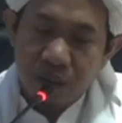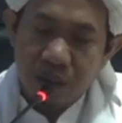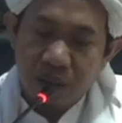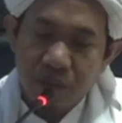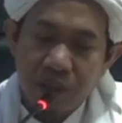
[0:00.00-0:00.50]

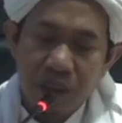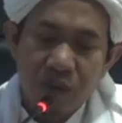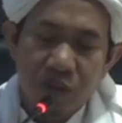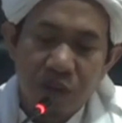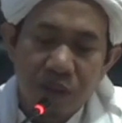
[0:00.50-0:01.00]
Apa
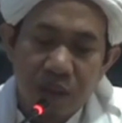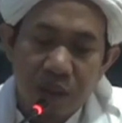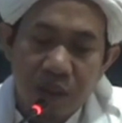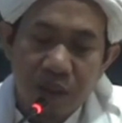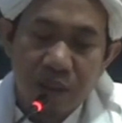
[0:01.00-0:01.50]
itu
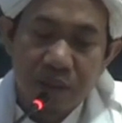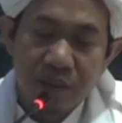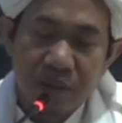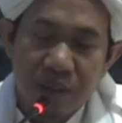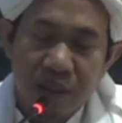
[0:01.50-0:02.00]
kesalahan
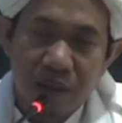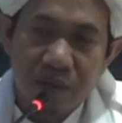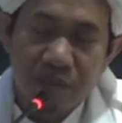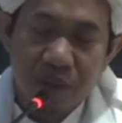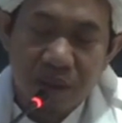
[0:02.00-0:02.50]
di
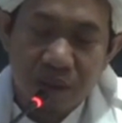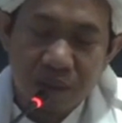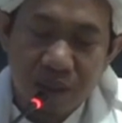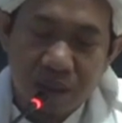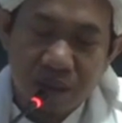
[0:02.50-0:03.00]
dalam
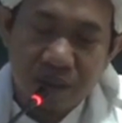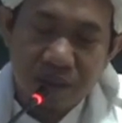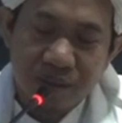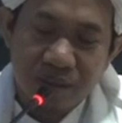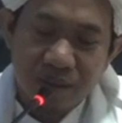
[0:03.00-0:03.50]
berkata
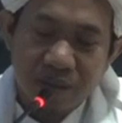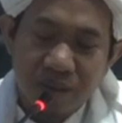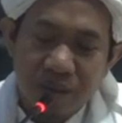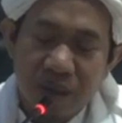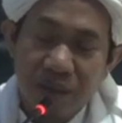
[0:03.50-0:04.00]

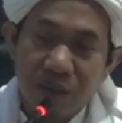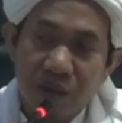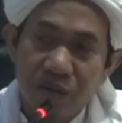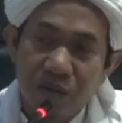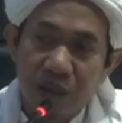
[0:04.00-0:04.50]

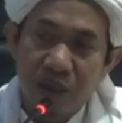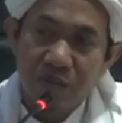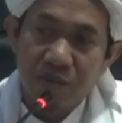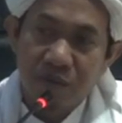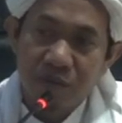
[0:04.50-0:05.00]
atau
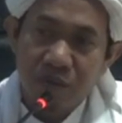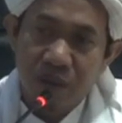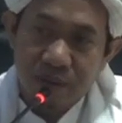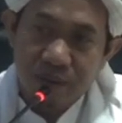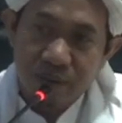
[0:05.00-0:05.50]
dalam berbuat?